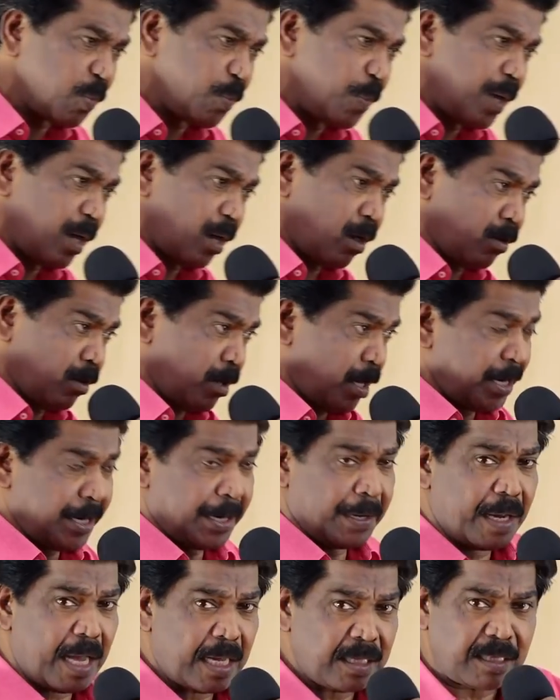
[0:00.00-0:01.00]
செக் பண்ணுறோம்
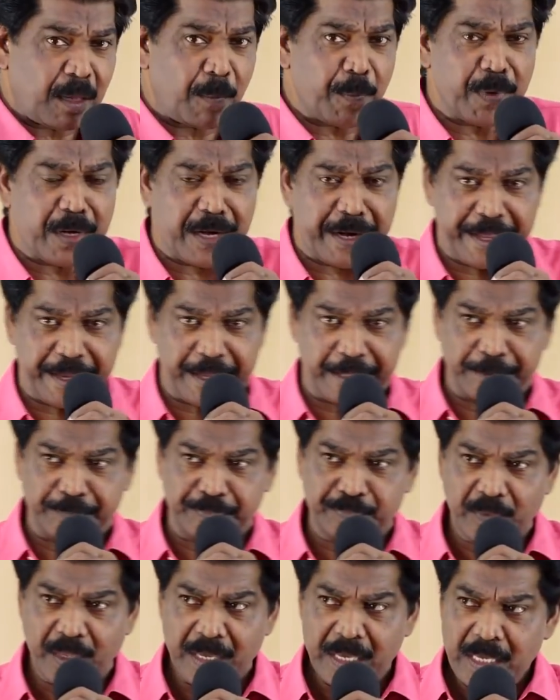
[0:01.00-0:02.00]
தானே அது தப்பு கிடையாது
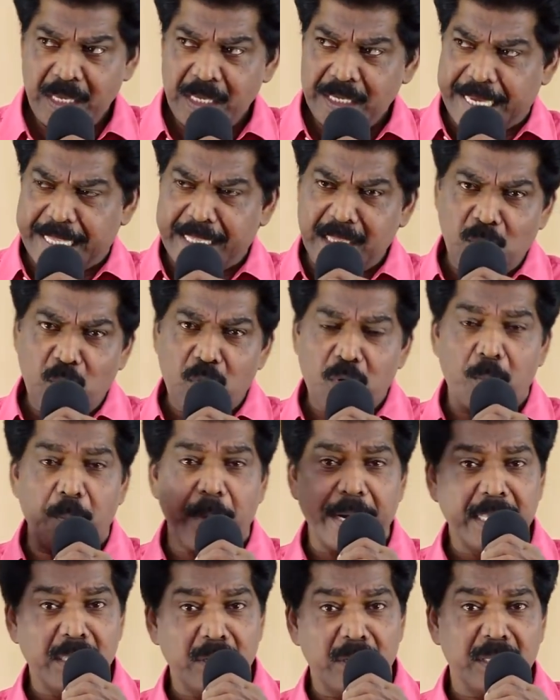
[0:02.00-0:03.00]
எந்த ஒரு
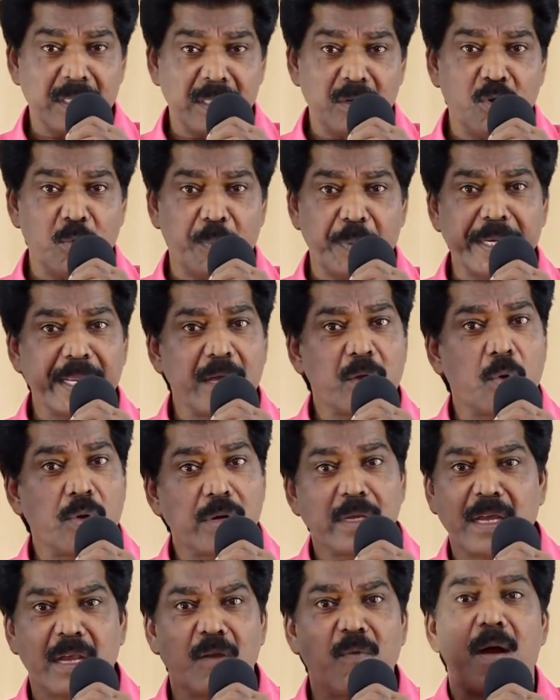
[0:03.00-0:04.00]
மனிதரிடத்தில் ஒரு பெரிய
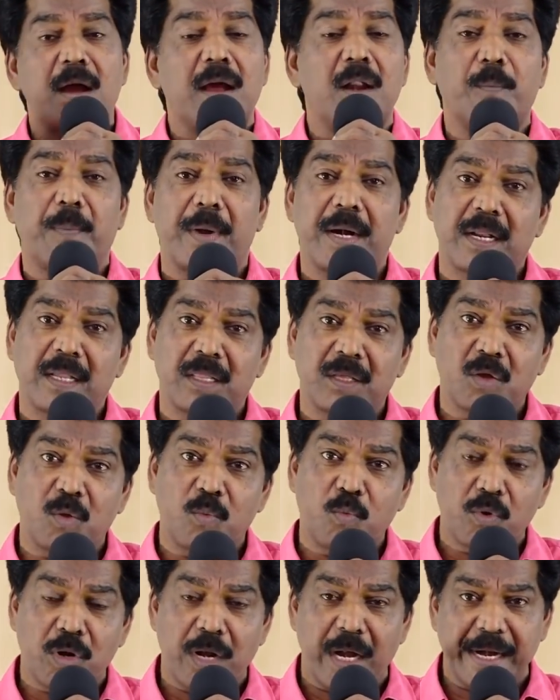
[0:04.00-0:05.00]
கொடுக்கல் வாங்கல் பண்ணுறதுக்கு
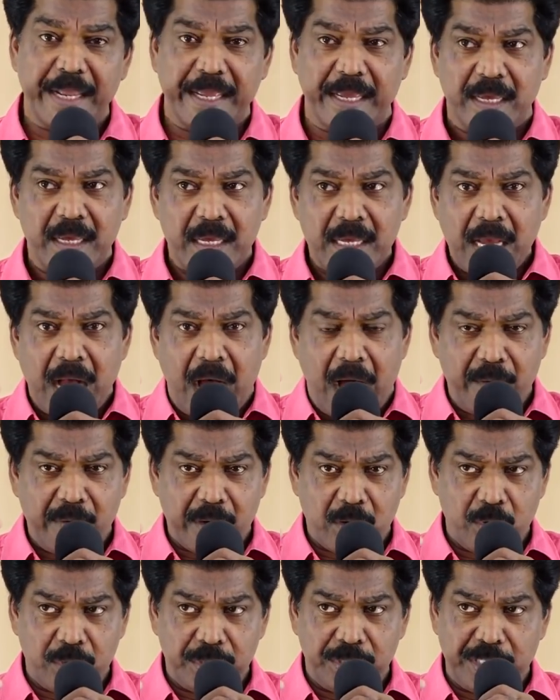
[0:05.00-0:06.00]
முன்னாடி
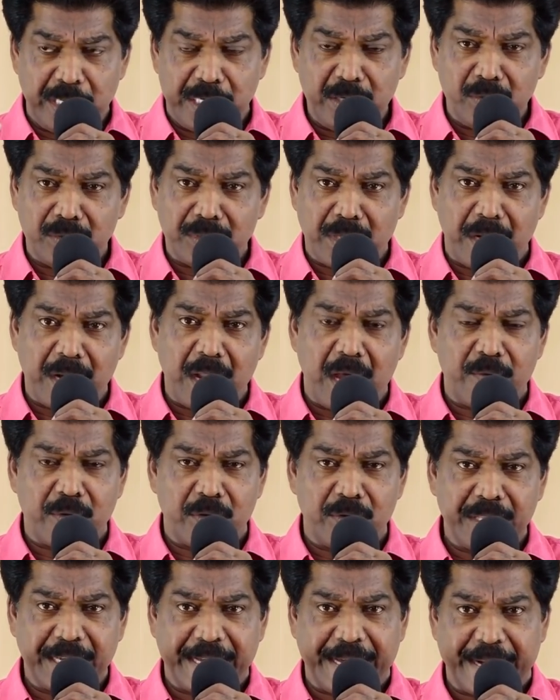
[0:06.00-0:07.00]
அவர் ஒரு ஜெனியூன் தானா
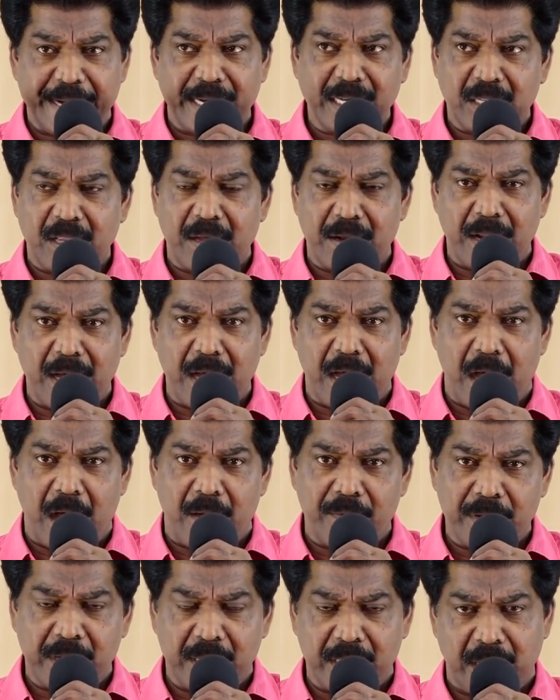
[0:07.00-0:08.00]
அவர் வந்து கரெக்ட் தானா
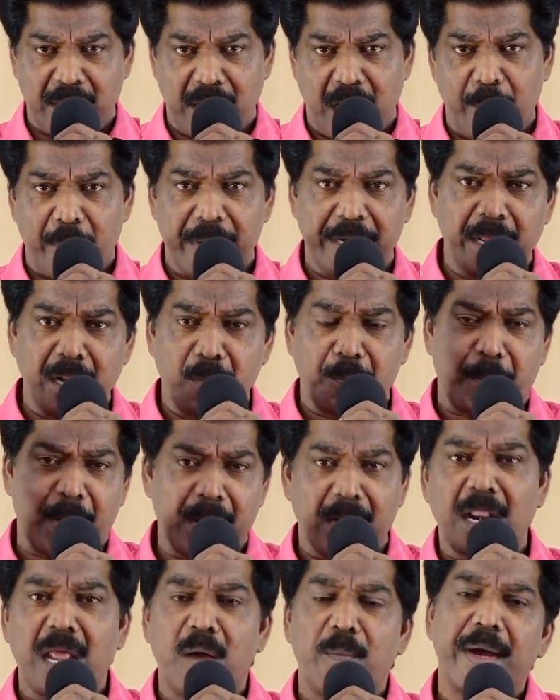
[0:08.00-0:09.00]
அவர்கிட்ட நாம் டீல்
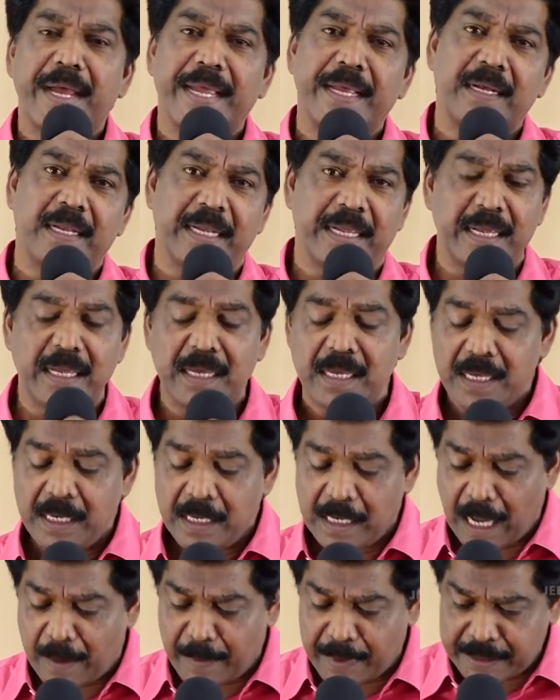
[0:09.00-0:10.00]
பண்ணலாமா என்று
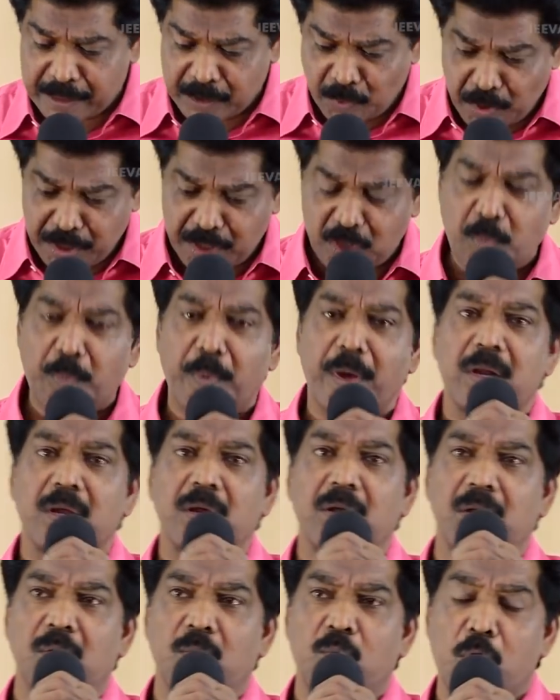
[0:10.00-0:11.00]
நாம் சோதித்து
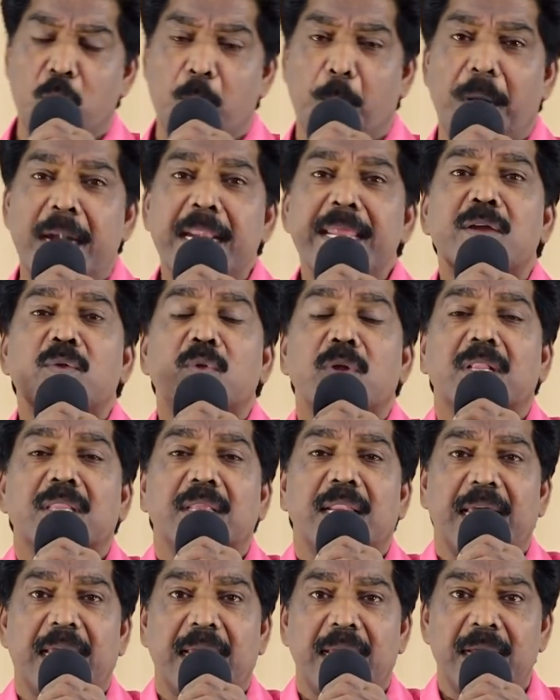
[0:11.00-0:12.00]
பார்க்குறோம் ஒரு
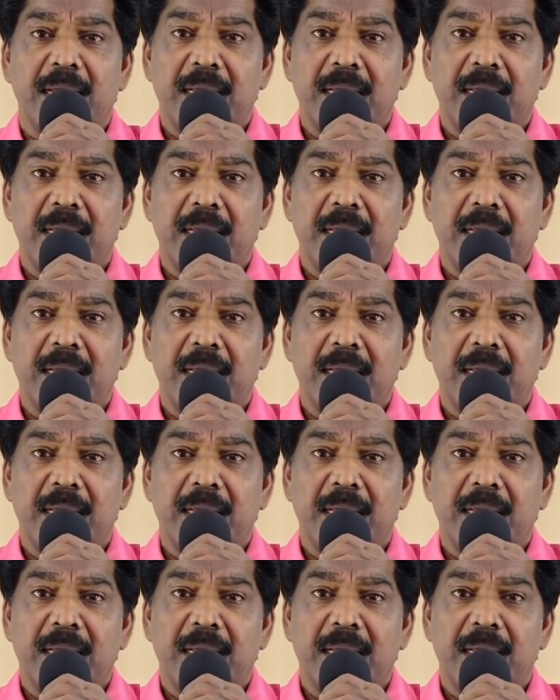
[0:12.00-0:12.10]
பள்ளிக்கூடத்தில்